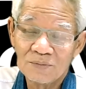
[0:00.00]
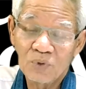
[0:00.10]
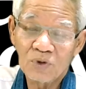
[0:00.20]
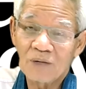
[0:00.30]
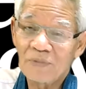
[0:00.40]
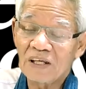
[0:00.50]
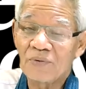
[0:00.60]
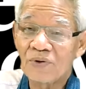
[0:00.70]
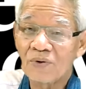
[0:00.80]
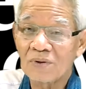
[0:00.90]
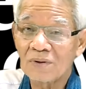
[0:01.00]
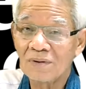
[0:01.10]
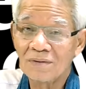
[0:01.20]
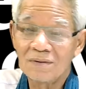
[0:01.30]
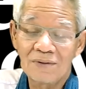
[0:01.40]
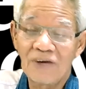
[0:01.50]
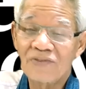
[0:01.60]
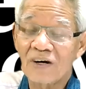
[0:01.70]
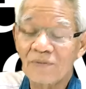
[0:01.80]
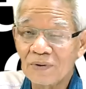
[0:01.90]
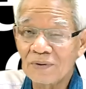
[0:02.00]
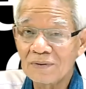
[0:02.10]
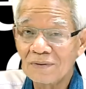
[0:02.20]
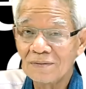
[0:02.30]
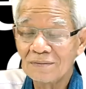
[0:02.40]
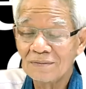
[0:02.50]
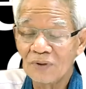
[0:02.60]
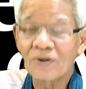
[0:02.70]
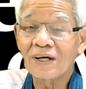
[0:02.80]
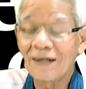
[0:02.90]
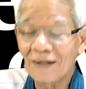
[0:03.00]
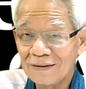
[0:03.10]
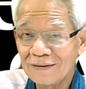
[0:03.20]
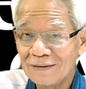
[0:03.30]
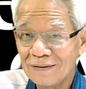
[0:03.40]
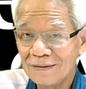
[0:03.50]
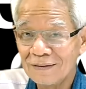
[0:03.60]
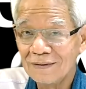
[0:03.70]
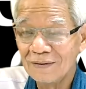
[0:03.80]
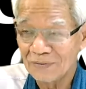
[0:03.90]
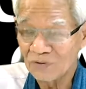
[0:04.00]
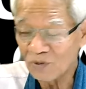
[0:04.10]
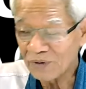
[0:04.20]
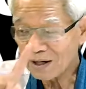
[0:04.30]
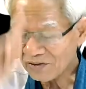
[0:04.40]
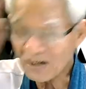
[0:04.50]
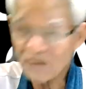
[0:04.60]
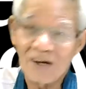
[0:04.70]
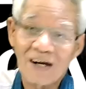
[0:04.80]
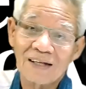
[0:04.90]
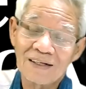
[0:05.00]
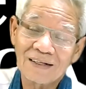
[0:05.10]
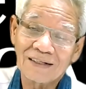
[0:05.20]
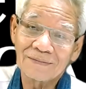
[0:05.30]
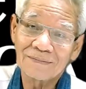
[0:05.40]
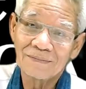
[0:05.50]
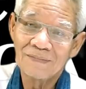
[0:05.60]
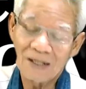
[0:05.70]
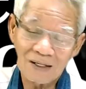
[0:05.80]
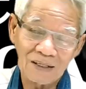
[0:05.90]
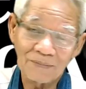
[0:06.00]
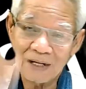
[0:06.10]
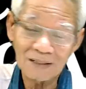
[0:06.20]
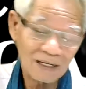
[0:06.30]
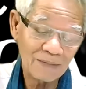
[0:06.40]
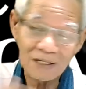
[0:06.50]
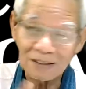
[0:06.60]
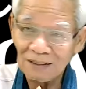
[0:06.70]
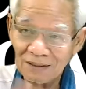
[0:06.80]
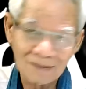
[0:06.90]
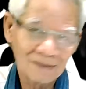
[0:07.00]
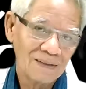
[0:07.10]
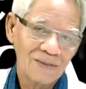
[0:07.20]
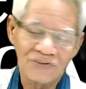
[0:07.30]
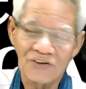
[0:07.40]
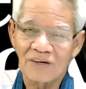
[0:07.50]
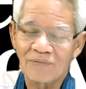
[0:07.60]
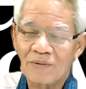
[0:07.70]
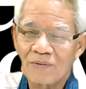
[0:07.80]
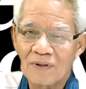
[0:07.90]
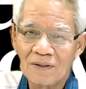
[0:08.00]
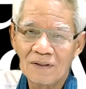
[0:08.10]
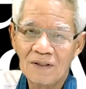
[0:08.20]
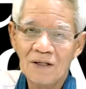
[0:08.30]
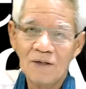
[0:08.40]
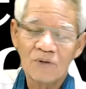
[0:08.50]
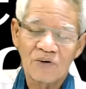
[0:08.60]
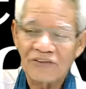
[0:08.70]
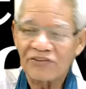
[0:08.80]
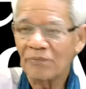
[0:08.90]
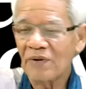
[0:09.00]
พูดกันไม่กี่ประโยค yes กับ no โอเค ต่อไปการรักษาเวลาทีนี้แล้วก็ทำงานตามหน้าที่เสร็จสับเรียบร้อยพอเวลาเสร็จ